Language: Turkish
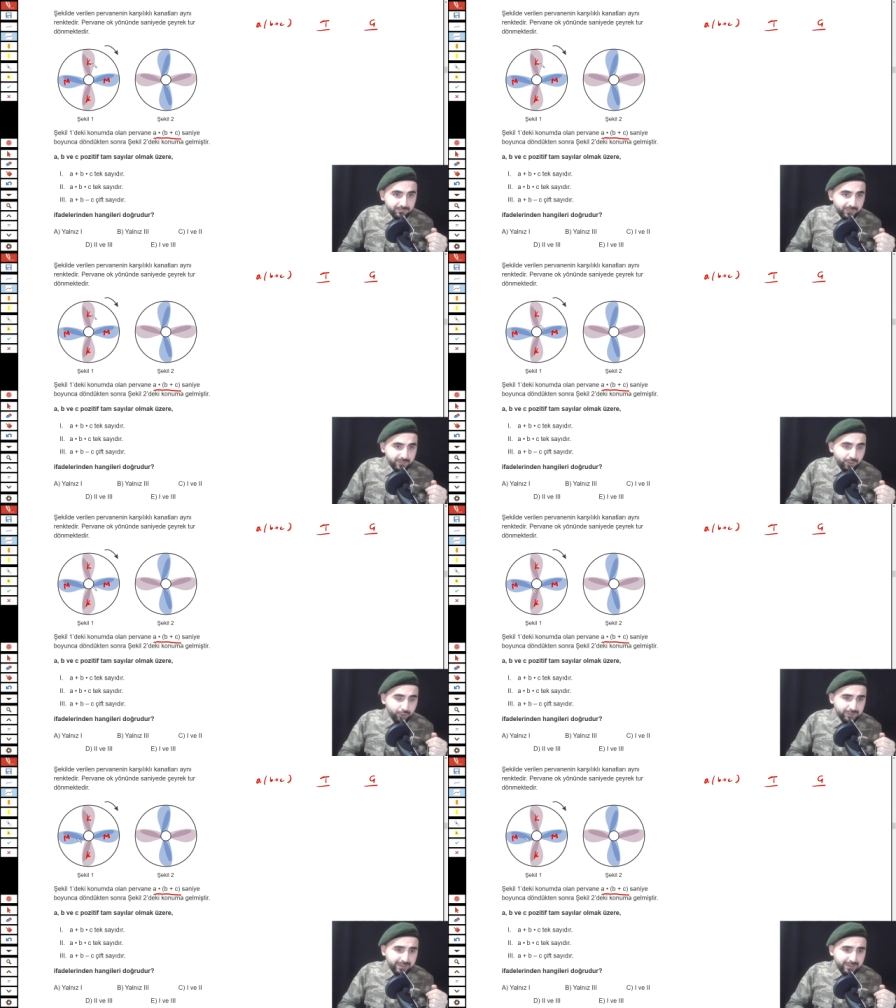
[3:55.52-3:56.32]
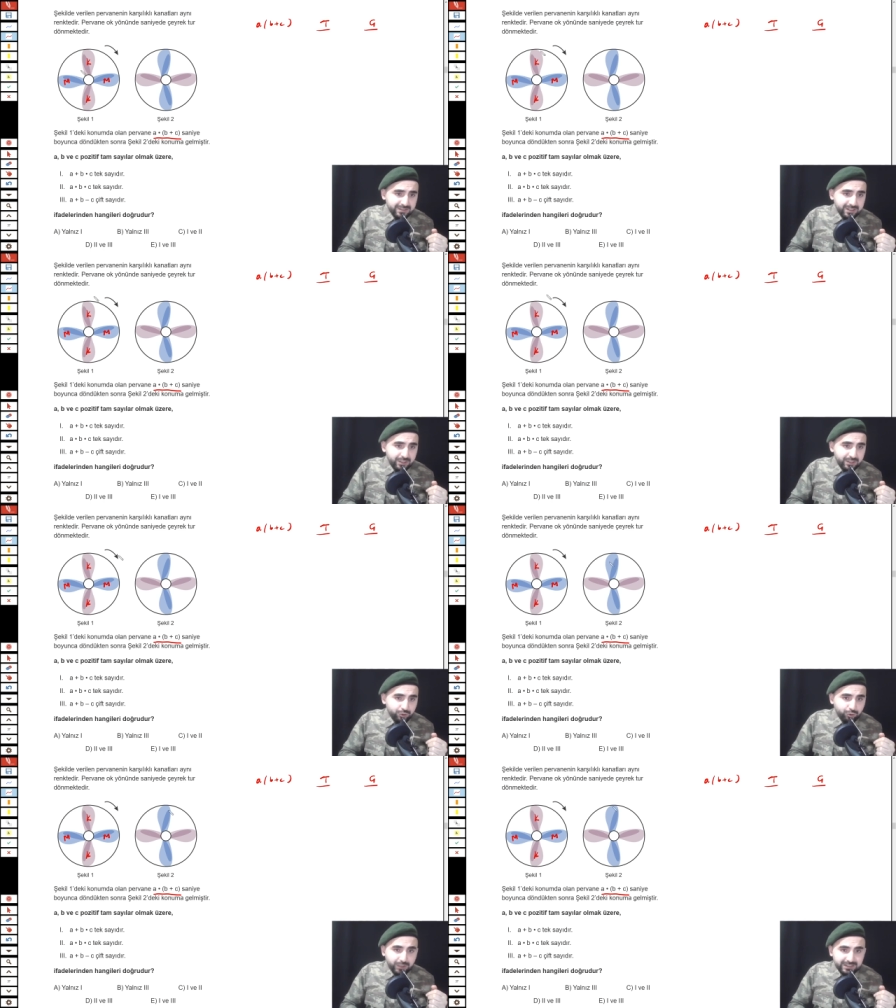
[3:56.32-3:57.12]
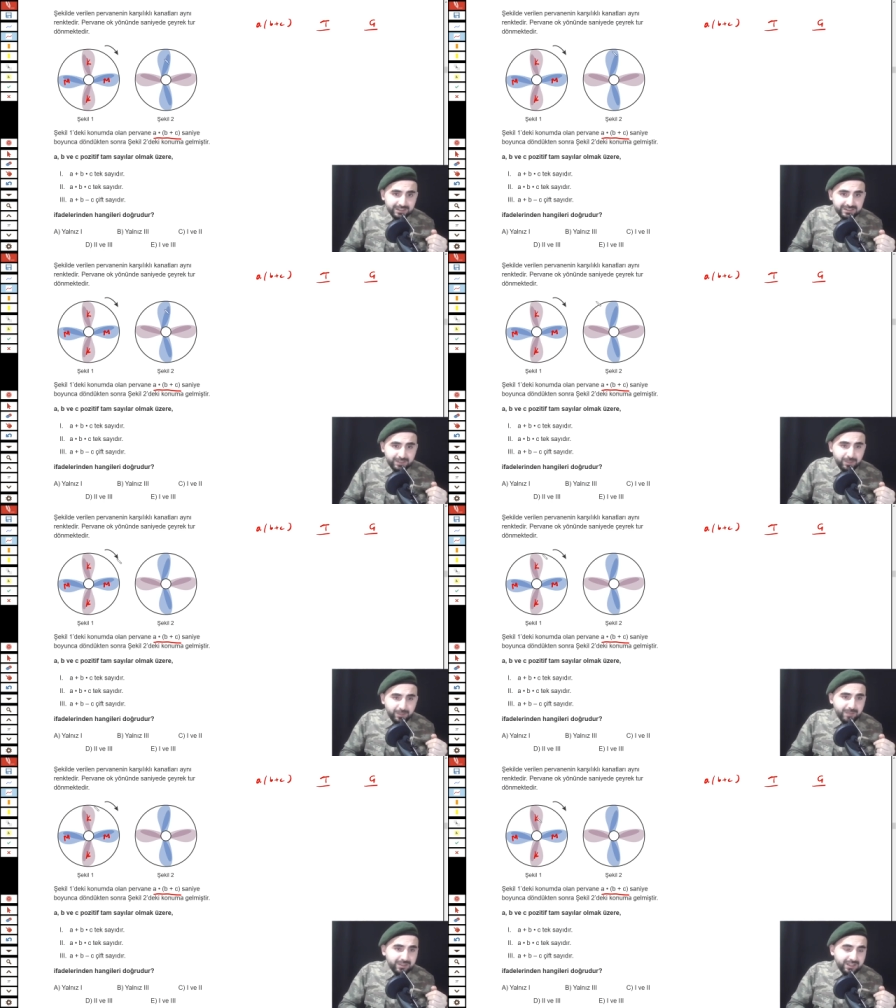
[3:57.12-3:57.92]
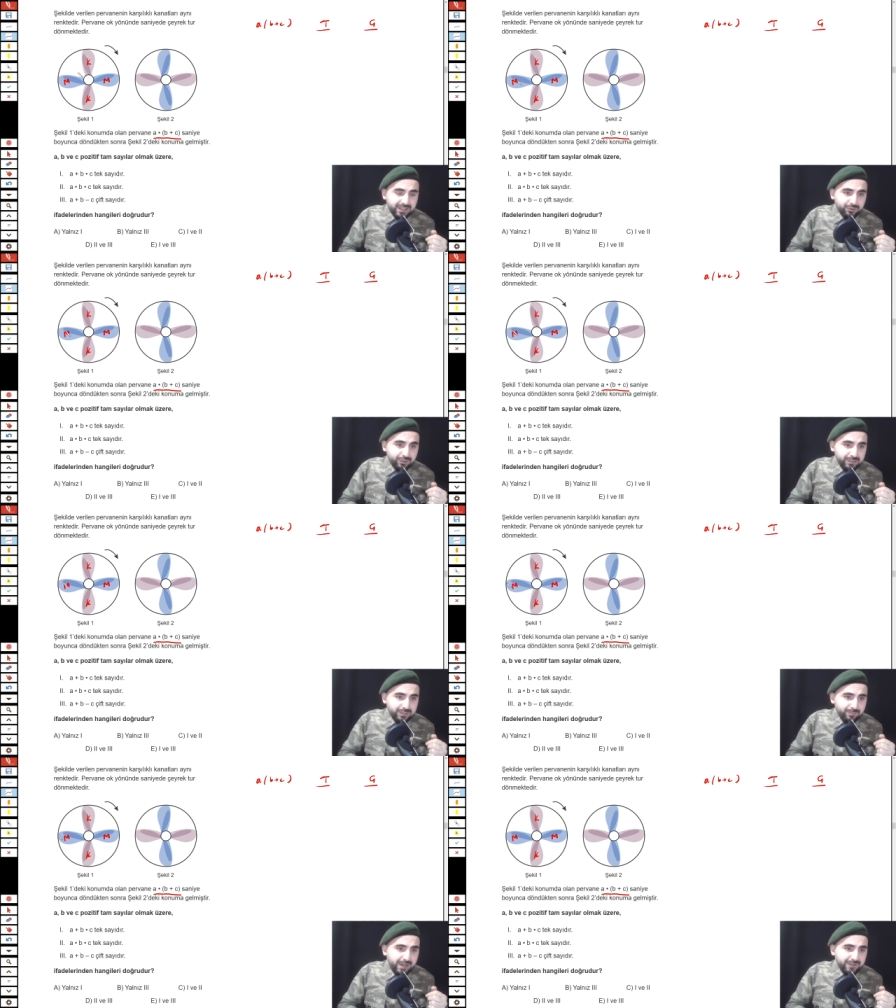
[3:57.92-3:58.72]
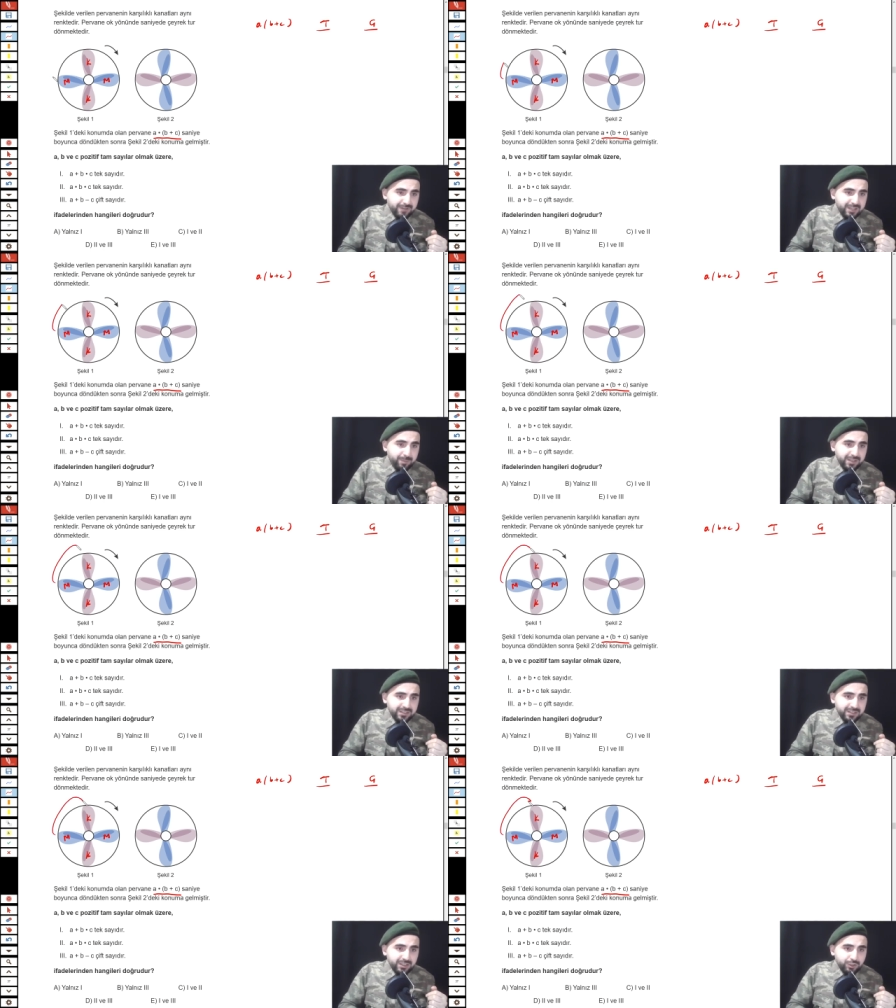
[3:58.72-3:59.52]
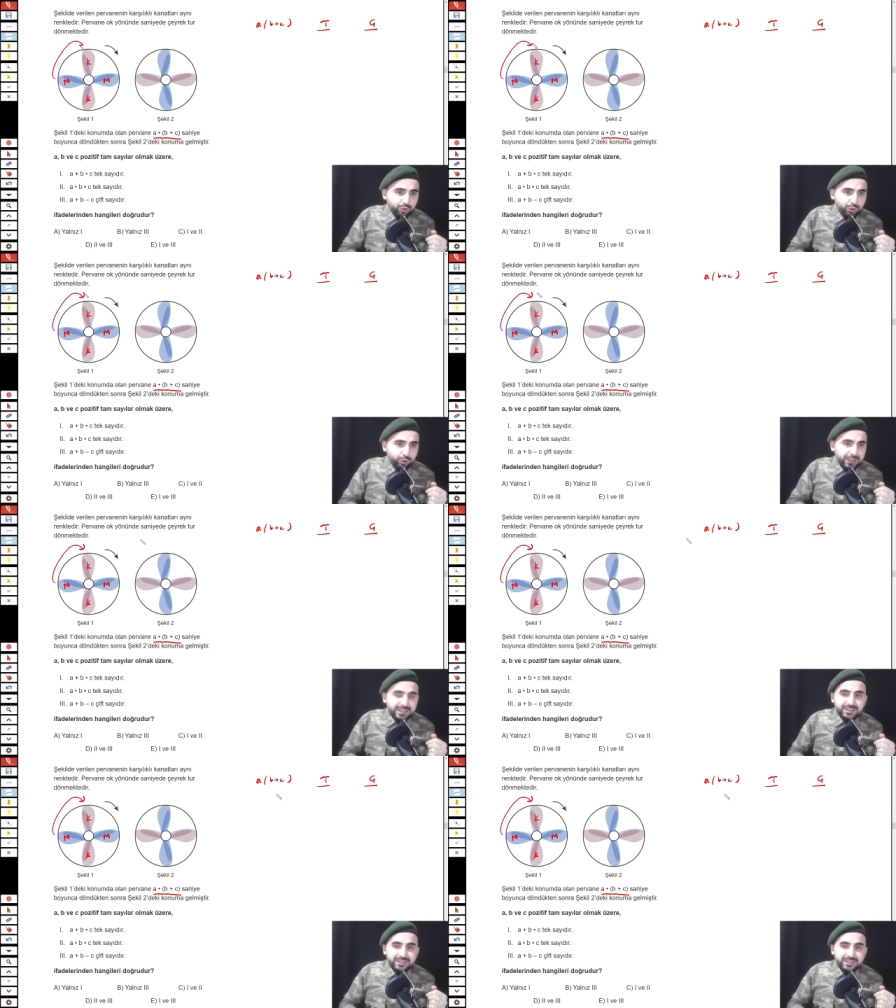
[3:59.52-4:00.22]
o zaman şu hani tepeye bakarak söyleyelim. Mavi ne yapar? Şuraya gelir.